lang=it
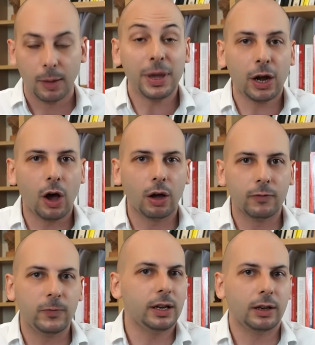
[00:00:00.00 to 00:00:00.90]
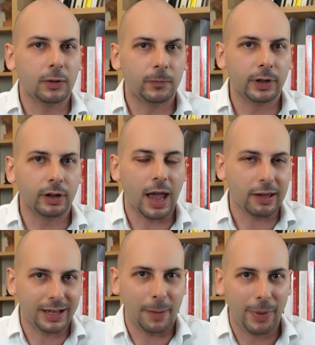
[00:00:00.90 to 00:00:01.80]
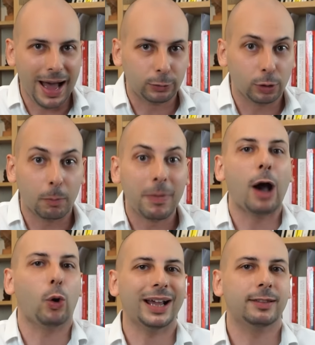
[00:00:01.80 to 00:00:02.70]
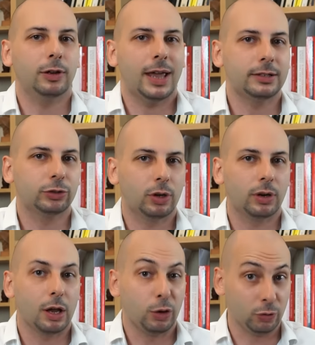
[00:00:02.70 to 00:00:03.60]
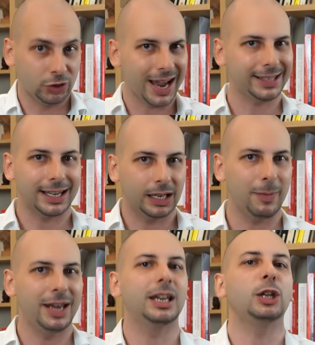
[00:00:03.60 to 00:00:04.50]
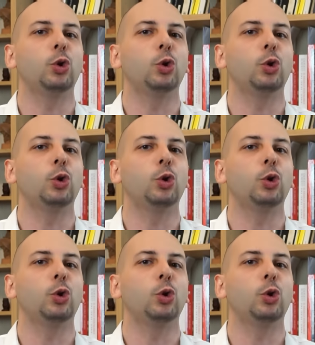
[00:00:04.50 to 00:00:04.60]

Però Villeneuve è scappato, ma Orazio Nelson non sa esattamente